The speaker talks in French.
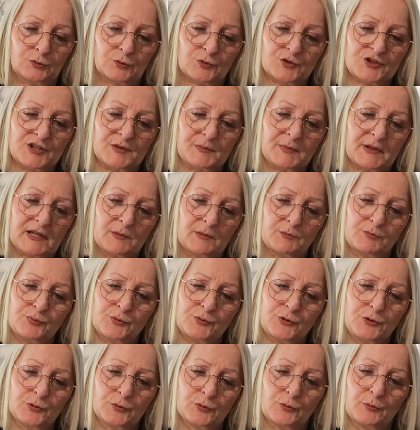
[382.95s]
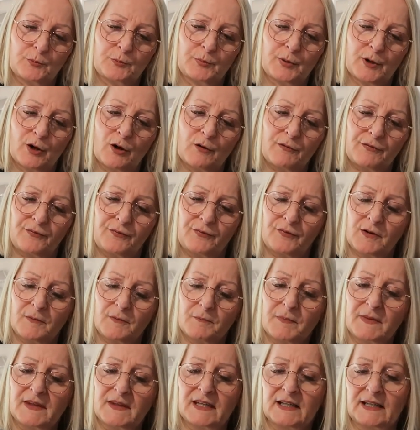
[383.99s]
Donc j'ai pris bouillon bœuf
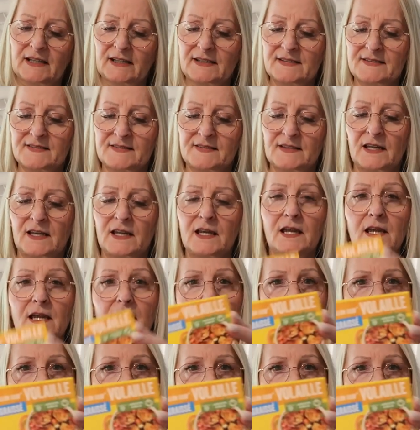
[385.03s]
dégraissé